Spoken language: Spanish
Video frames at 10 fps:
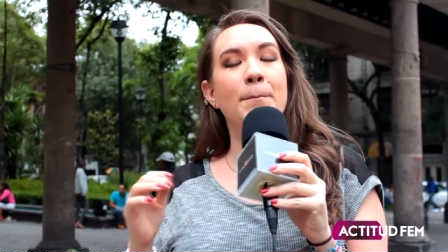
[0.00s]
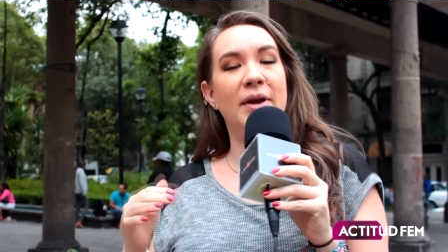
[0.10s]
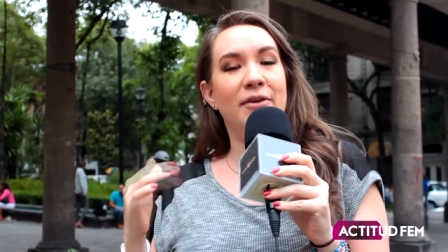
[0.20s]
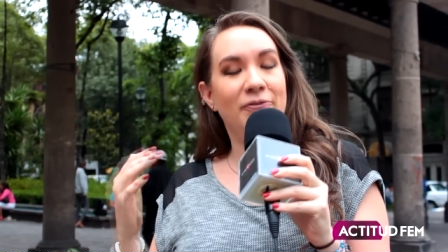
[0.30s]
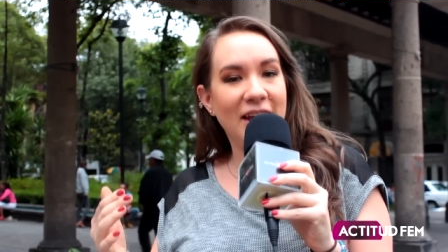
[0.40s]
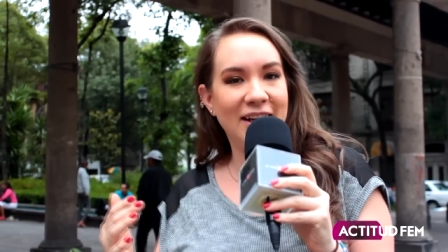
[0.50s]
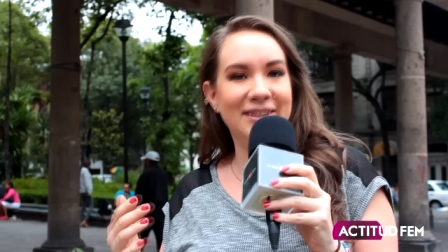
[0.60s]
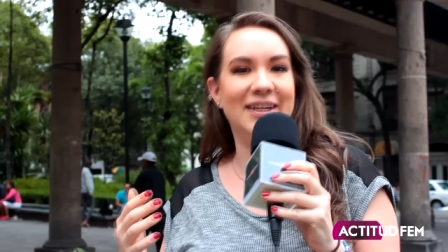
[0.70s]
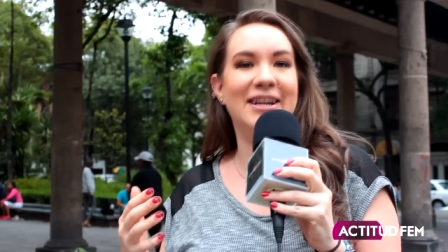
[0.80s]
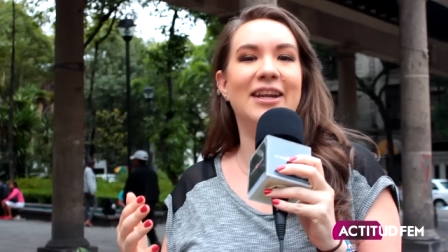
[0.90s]
prefieren
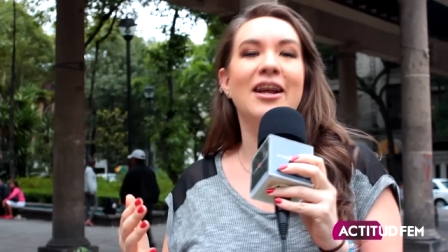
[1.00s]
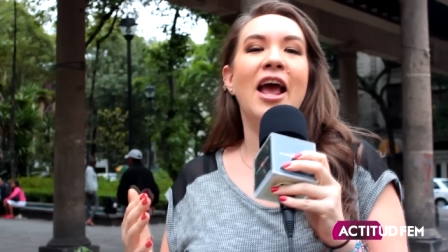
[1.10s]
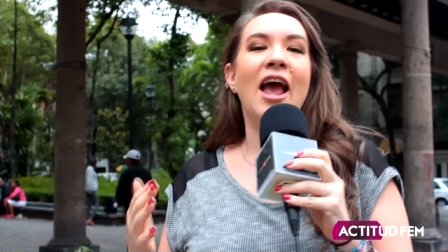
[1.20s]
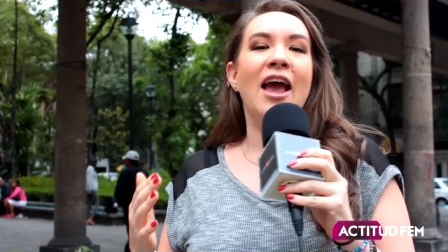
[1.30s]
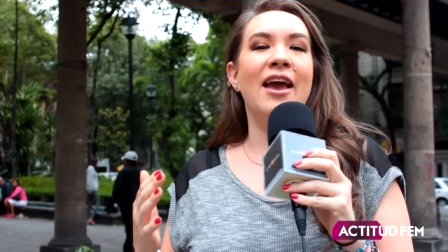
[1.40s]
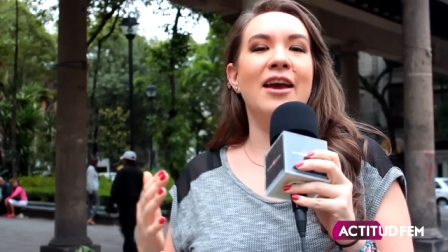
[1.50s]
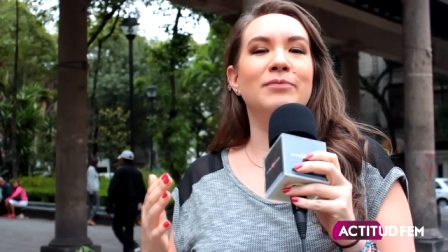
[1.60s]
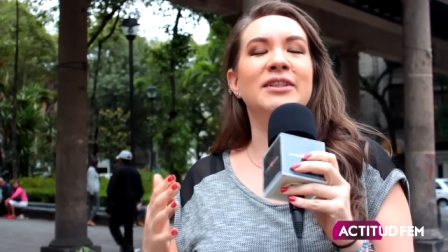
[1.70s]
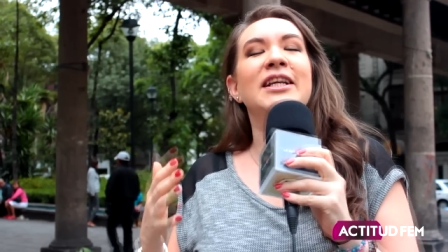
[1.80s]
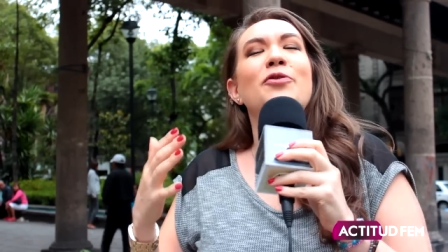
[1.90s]
tener, eh,
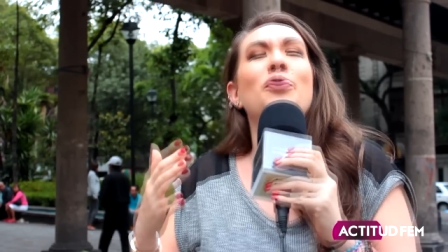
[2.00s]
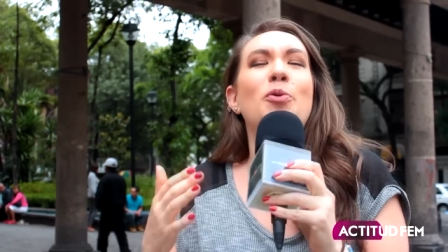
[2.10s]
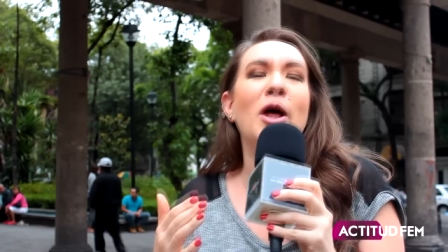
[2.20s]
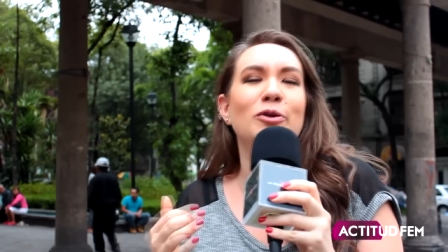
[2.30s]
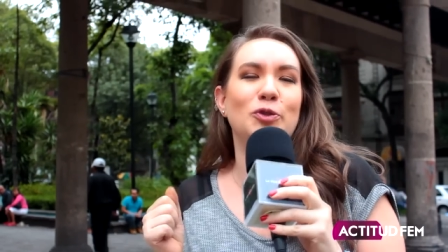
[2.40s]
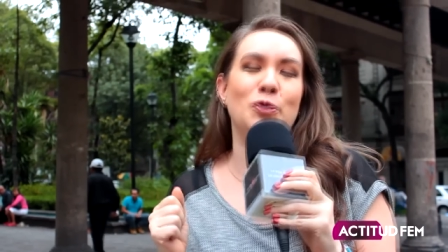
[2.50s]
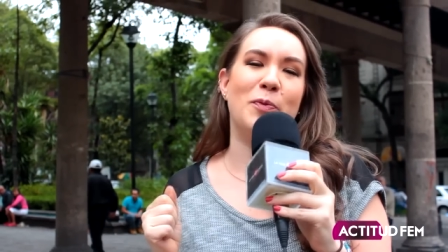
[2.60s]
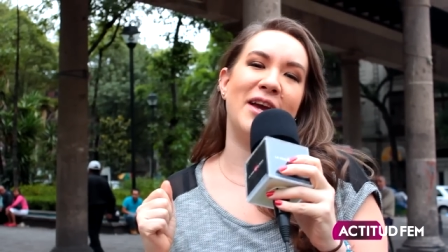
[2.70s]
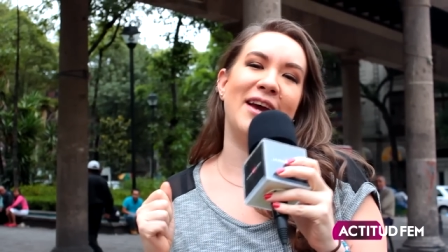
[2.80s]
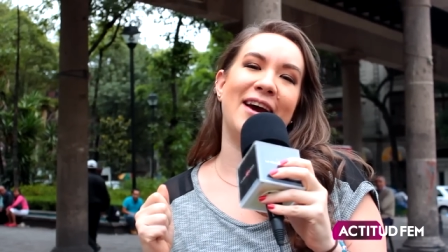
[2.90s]
estar acurrucados con su
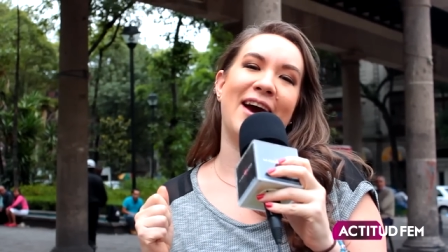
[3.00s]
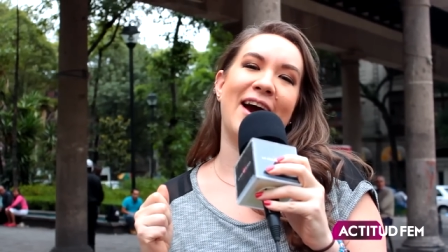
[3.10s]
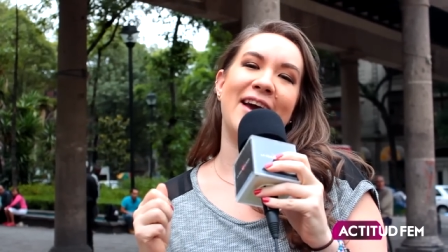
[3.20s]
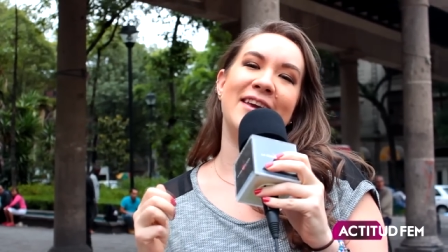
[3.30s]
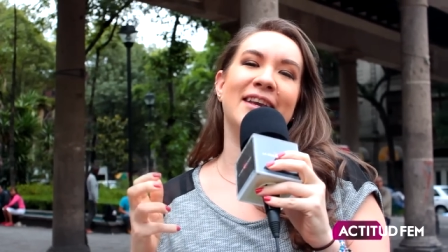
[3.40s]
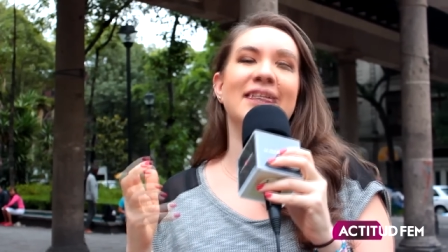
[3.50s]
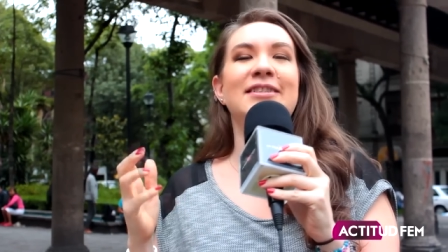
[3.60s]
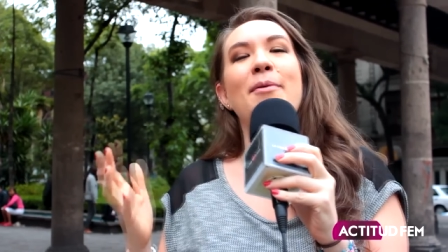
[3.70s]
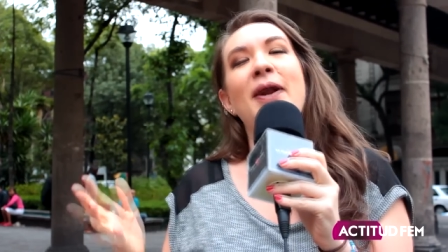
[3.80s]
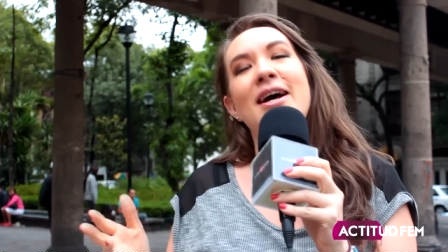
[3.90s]
pareja y que
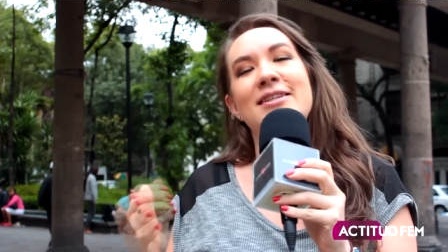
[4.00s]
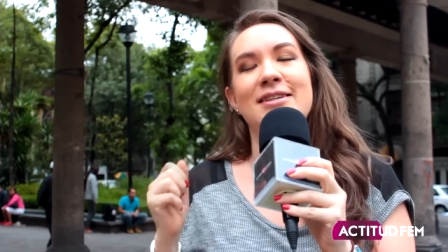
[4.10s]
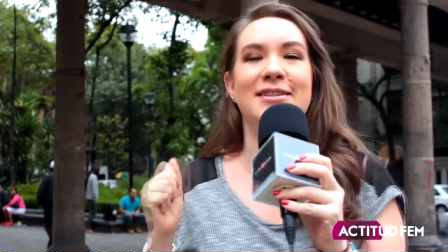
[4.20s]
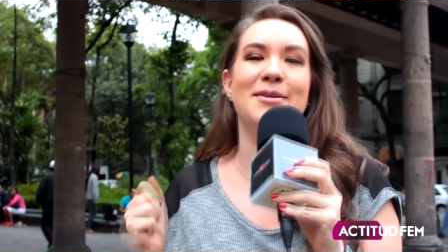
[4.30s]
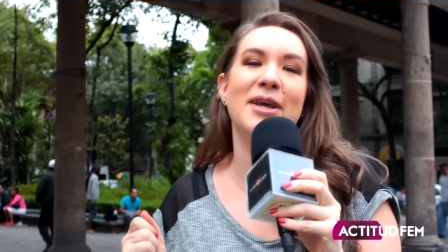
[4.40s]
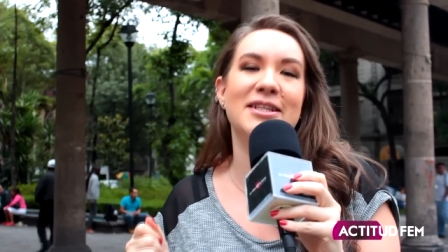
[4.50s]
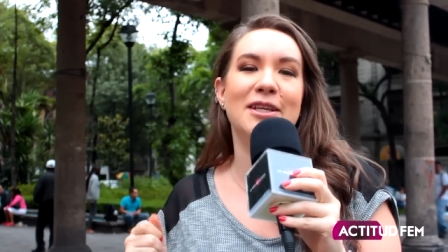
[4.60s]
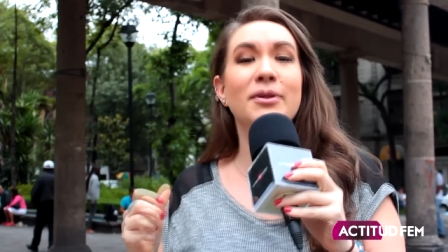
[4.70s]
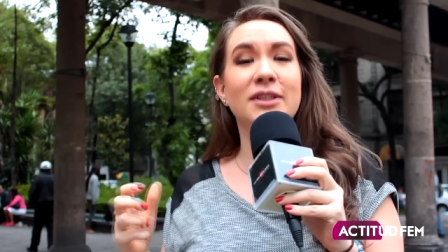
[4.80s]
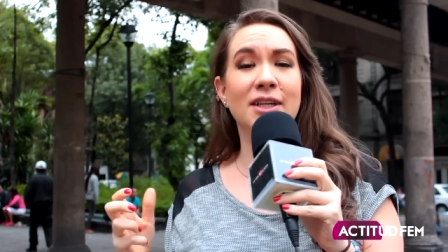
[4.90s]
se abracen y se
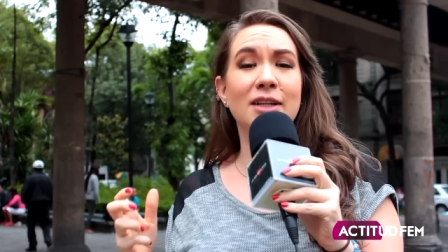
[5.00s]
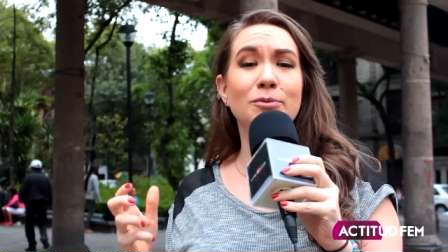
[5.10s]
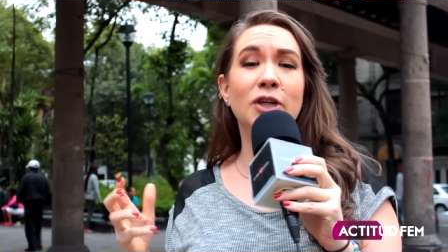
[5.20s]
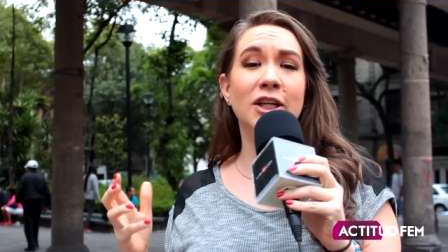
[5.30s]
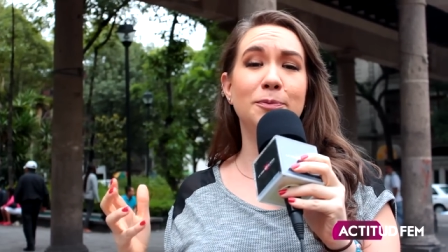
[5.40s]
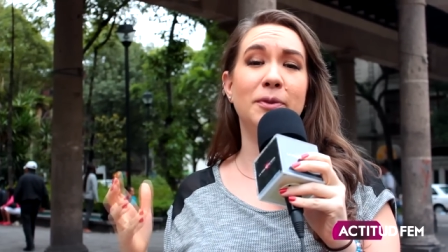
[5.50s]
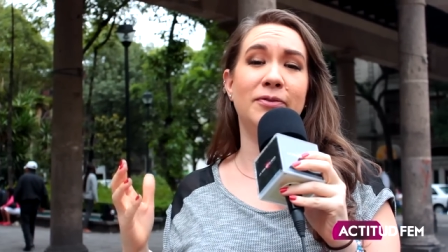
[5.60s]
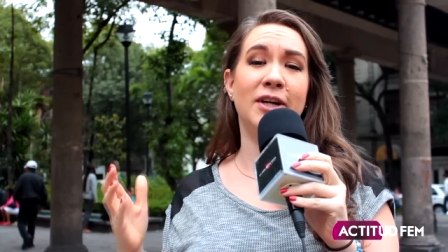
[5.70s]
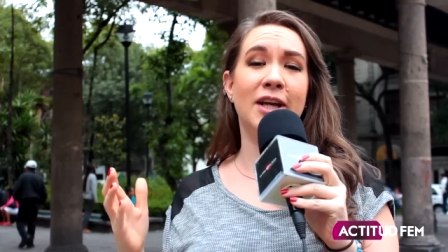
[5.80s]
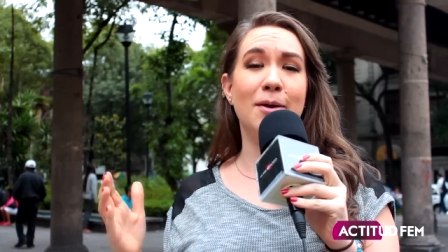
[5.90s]
besen, mientras que las mujeres
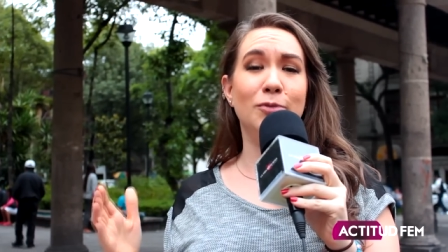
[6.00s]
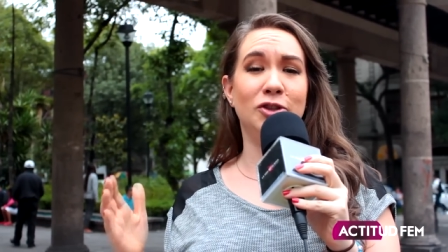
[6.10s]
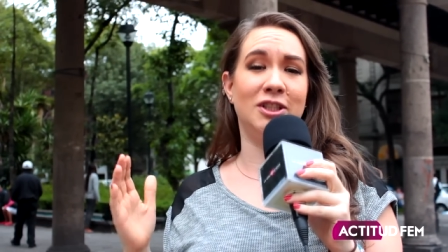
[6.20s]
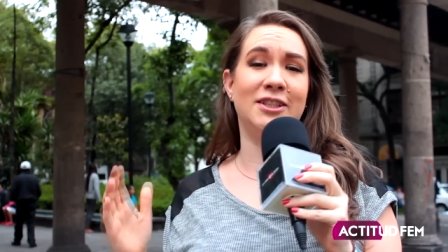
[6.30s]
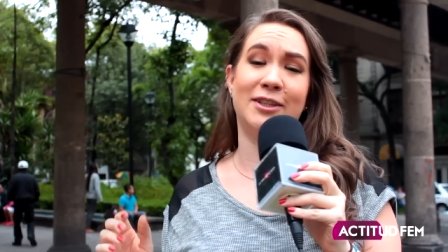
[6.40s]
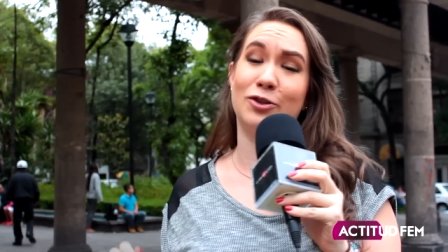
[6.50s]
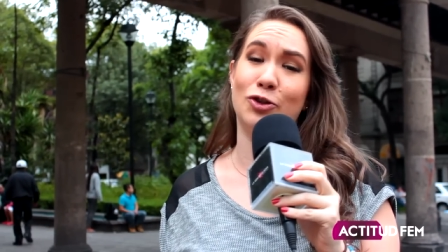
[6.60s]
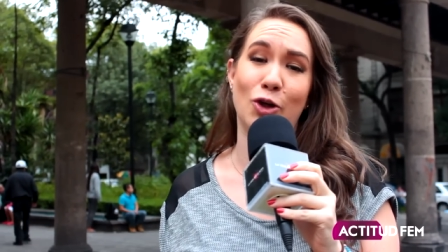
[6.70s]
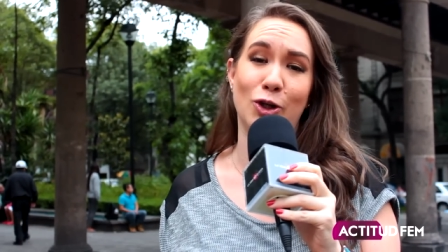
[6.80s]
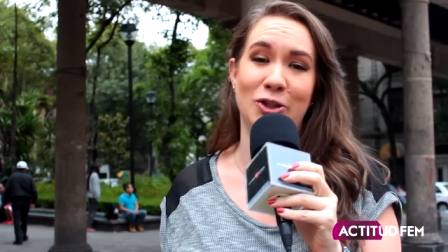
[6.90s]
preferiríamos tener sexo
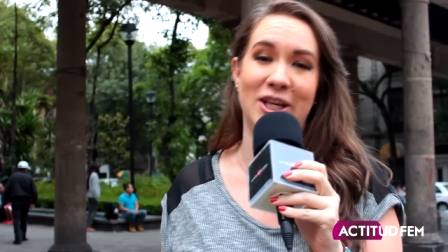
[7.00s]
todos los